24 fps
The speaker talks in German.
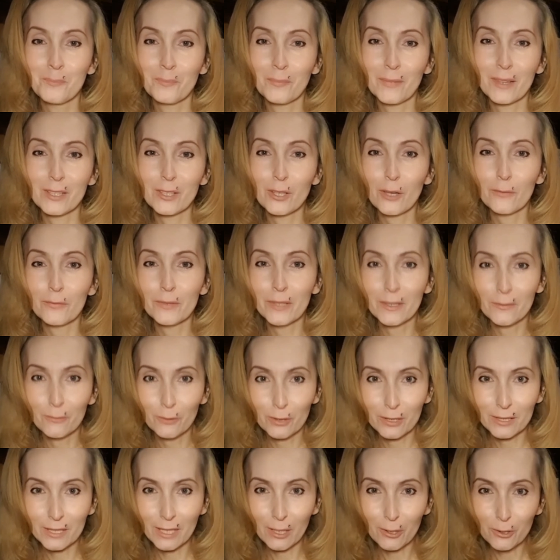ich hoffe, ihr
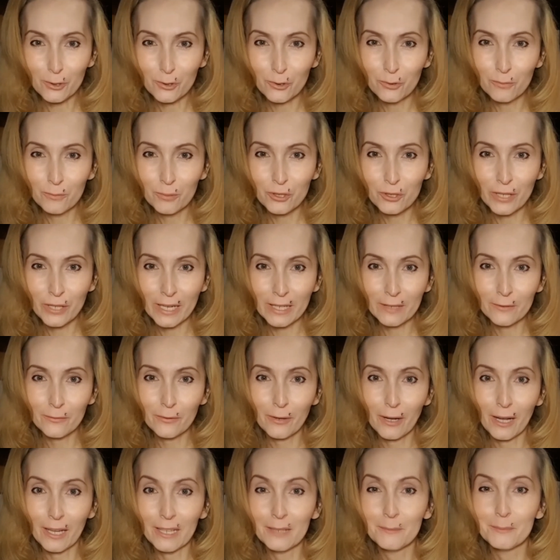wurdet auch schön beschenkt, vor
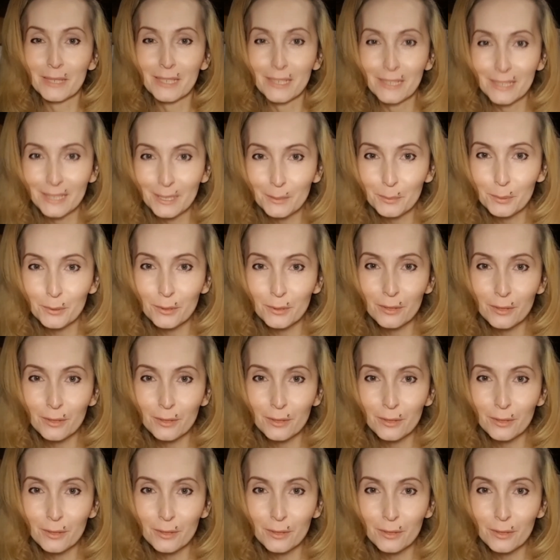allem mit Liebe